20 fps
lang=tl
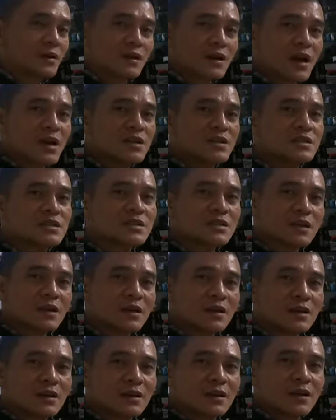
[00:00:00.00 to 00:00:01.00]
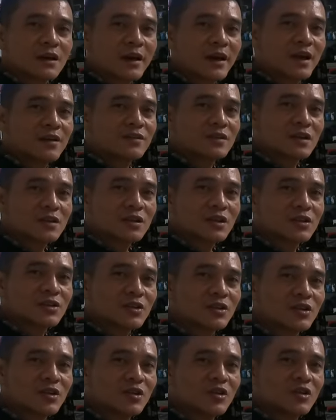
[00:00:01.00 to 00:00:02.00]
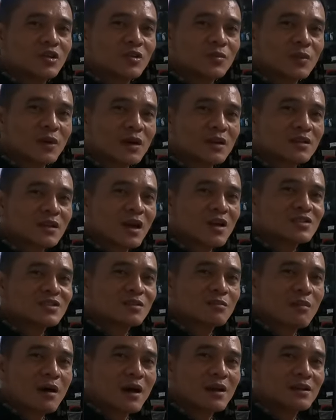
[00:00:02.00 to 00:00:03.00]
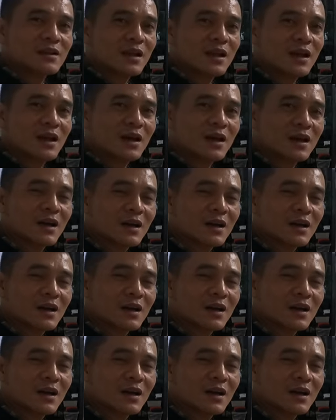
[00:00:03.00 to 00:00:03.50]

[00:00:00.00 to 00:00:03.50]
Guys, ayan, nandito pa rin tayo sa bahay nila